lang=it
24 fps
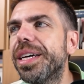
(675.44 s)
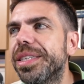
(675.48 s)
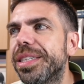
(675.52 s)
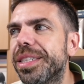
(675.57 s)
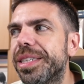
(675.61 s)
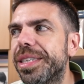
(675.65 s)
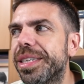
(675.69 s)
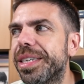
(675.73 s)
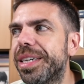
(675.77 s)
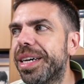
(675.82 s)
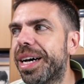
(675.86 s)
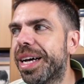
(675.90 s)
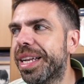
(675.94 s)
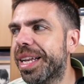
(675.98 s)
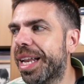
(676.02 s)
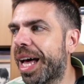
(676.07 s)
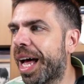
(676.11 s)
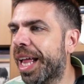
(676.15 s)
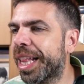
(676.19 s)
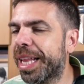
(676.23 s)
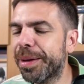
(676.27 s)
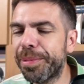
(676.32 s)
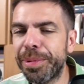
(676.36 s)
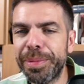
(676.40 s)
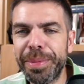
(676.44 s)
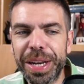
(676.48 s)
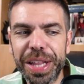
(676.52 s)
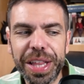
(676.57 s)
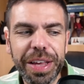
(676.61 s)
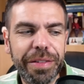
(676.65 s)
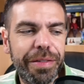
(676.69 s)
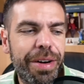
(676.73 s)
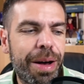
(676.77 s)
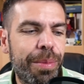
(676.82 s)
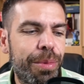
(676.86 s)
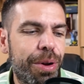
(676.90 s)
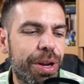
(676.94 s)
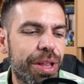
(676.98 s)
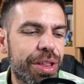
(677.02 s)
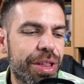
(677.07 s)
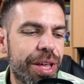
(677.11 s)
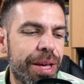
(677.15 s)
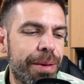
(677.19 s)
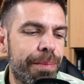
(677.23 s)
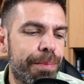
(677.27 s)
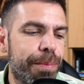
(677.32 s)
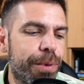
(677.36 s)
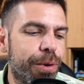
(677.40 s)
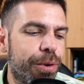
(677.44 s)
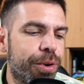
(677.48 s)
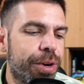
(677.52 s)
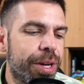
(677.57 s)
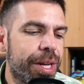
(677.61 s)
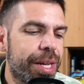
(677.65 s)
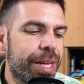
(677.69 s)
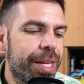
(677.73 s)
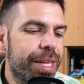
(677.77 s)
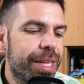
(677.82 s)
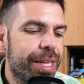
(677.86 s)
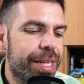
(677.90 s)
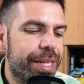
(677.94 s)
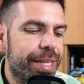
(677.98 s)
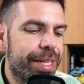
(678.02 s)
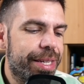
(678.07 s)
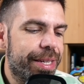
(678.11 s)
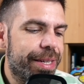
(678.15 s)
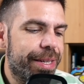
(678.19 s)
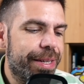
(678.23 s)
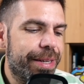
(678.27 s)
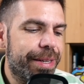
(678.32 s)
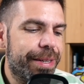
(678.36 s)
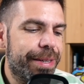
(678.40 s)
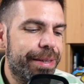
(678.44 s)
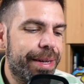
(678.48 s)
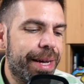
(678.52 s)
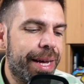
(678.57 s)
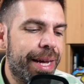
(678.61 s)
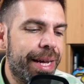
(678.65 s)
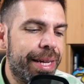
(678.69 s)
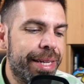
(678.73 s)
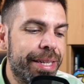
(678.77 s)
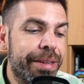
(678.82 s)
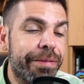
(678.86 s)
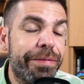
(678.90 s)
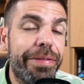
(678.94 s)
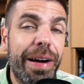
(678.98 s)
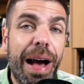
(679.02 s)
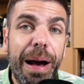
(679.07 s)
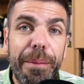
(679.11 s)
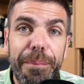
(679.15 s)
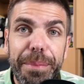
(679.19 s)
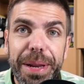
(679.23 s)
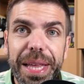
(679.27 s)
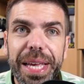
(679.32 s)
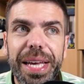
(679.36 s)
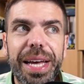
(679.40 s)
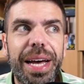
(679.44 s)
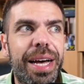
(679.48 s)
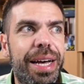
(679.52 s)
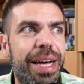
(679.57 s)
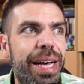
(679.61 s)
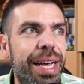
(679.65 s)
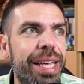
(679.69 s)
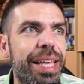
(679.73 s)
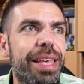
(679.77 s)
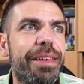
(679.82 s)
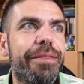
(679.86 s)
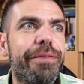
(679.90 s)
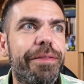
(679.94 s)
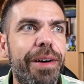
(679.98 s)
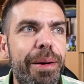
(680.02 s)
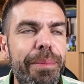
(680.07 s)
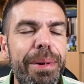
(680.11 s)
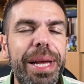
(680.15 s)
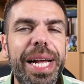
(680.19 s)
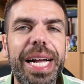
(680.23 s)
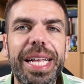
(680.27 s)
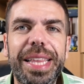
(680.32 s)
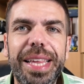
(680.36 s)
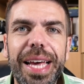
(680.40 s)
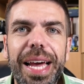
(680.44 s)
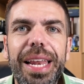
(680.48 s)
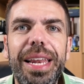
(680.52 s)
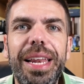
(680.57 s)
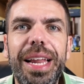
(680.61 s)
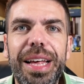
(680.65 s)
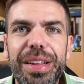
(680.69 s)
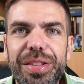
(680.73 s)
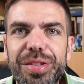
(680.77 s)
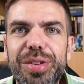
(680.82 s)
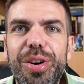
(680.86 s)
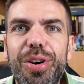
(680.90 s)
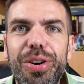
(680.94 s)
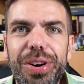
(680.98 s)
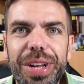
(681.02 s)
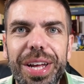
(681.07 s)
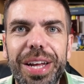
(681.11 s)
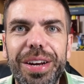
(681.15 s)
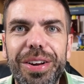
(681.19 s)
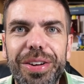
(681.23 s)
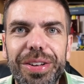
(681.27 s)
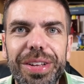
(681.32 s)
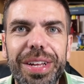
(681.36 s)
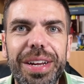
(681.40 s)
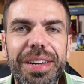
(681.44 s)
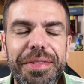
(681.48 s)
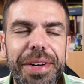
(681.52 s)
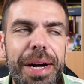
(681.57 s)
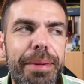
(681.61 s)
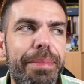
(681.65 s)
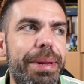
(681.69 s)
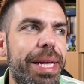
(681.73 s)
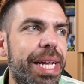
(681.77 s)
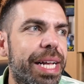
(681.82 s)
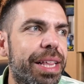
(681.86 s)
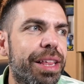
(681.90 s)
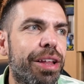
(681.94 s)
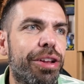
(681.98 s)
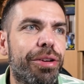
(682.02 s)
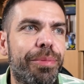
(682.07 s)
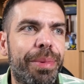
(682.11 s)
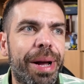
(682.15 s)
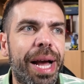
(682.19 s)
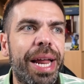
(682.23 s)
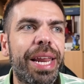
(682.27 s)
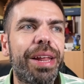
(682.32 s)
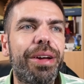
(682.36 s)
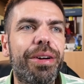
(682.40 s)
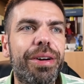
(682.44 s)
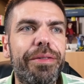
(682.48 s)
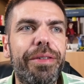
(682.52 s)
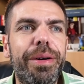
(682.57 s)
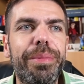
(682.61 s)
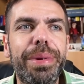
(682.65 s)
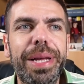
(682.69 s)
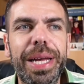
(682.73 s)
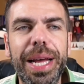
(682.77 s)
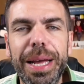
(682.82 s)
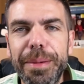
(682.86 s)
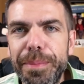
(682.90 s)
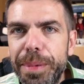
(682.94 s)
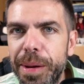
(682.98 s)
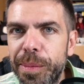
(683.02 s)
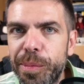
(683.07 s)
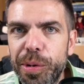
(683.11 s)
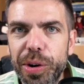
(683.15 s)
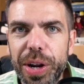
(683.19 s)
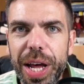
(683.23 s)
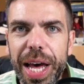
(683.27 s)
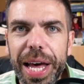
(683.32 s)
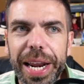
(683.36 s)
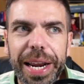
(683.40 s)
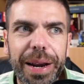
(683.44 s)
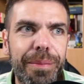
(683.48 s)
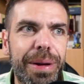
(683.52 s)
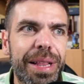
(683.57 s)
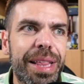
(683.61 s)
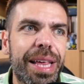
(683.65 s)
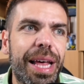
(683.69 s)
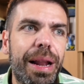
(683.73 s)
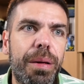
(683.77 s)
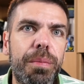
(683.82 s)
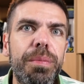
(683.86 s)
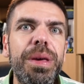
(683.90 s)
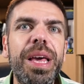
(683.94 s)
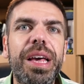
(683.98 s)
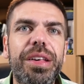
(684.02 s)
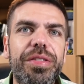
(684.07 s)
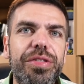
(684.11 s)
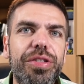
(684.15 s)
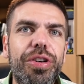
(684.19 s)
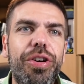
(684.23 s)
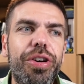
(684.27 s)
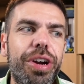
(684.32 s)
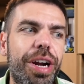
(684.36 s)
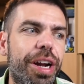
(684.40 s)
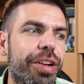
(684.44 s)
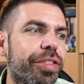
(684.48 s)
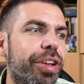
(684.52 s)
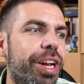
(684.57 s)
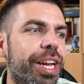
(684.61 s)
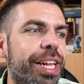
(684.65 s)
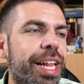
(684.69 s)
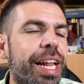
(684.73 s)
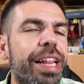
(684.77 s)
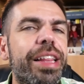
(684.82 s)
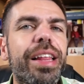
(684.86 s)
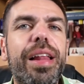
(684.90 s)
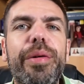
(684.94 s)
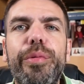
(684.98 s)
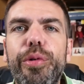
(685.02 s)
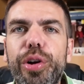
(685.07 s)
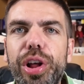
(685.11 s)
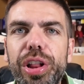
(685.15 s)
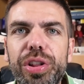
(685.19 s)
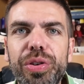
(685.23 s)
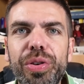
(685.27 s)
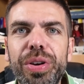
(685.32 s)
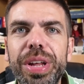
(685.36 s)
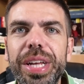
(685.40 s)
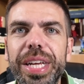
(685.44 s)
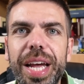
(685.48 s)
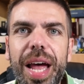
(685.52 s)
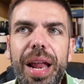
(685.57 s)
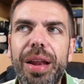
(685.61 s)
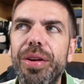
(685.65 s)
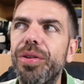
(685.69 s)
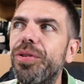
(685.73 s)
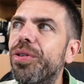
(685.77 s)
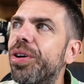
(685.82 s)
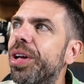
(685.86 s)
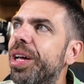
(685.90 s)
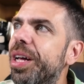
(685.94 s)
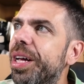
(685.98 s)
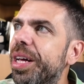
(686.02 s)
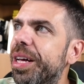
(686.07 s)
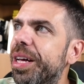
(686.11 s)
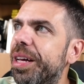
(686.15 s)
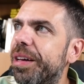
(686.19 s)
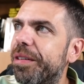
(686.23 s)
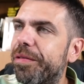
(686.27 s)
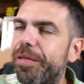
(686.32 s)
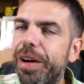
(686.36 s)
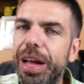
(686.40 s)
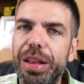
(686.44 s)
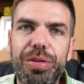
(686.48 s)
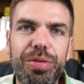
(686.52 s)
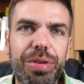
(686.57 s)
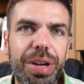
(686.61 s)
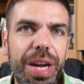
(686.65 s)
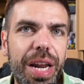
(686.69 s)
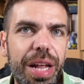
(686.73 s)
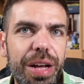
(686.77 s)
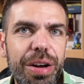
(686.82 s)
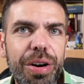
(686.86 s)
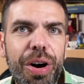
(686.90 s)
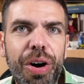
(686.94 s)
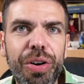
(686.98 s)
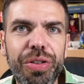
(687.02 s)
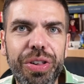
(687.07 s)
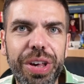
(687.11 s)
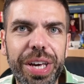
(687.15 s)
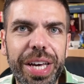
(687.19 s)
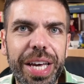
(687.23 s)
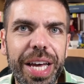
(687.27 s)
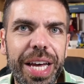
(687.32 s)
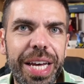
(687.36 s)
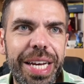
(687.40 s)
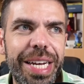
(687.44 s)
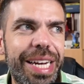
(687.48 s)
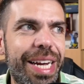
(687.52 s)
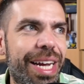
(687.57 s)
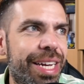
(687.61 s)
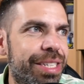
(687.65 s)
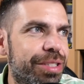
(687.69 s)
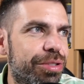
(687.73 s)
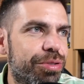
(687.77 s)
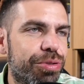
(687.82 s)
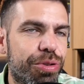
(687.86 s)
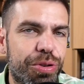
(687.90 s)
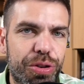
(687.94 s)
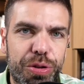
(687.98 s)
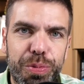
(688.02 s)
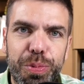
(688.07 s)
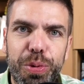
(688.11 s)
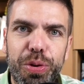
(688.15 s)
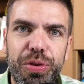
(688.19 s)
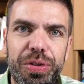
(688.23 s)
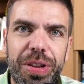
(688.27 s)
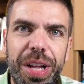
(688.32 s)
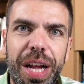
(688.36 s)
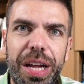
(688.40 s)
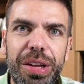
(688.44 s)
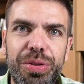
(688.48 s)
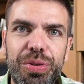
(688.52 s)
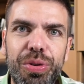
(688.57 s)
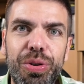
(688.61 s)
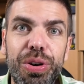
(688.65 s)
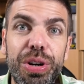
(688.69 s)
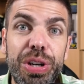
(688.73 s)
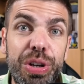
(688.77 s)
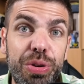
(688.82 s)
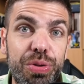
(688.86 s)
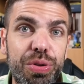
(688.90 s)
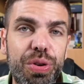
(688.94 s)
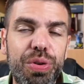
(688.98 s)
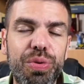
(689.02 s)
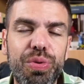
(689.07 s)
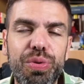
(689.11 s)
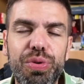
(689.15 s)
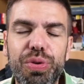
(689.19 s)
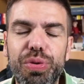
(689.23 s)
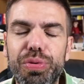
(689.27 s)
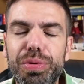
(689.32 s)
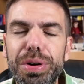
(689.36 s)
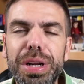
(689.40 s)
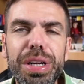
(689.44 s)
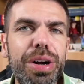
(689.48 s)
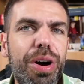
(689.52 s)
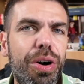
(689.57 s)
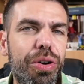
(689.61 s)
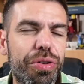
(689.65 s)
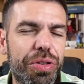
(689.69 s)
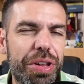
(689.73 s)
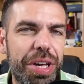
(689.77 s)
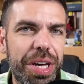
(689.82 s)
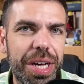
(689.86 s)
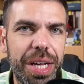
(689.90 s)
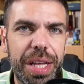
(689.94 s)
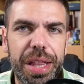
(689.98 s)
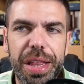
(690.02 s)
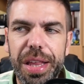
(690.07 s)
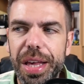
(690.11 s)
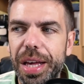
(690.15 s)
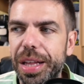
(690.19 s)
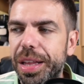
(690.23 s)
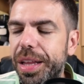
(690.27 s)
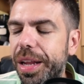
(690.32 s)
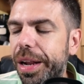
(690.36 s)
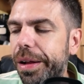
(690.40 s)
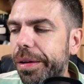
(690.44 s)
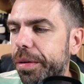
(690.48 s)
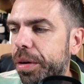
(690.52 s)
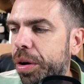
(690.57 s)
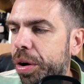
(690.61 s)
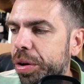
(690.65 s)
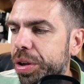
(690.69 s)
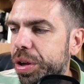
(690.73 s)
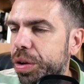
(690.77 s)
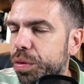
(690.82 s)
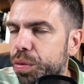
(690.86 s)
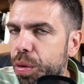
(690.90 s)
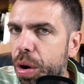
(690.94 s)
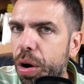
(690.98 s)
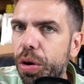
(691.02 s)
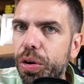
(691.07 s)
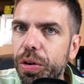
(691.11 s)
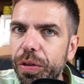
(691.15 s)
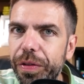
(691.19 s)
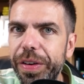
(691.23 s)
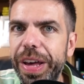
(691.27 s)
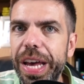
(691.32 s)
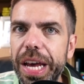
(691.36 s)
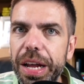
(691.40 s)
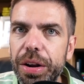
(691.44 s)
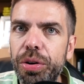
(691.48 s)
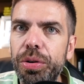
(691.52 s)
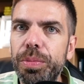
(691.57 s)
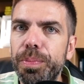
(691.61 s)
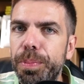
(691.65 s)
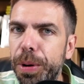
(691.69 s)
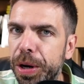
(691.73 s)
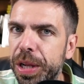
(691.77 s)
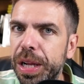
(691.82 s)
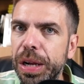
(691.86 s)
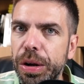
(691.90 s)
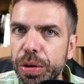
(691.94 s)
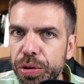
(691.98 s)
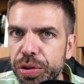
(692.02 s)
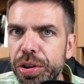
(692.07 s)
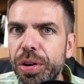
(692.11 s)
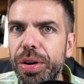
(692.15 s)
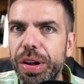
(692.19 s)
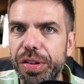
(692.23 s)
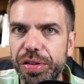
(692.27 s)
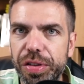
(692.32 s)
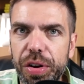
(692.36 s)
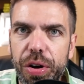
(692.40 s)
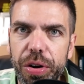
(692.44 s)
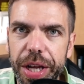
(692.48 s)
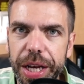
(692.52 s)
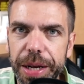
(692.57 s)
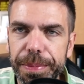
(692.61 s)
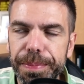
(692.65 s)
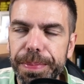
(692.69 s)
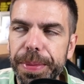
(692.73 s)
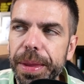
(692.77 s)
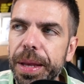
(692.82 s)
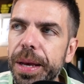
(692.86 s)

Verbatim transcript: eh, andate, prima dicevamo ad esempio eh, in fabbrica, anche in fabbrica c'è la storia no, della fabbrica, certo magari è una fabbrica ipermoderna, ma c'è la mia storia, la storia di tanti lavoratori che hanno fatto delle cose, che hanno spostato e ottenuto qualcosa, eccetera. Ogni luogo vero porta con sé una storia.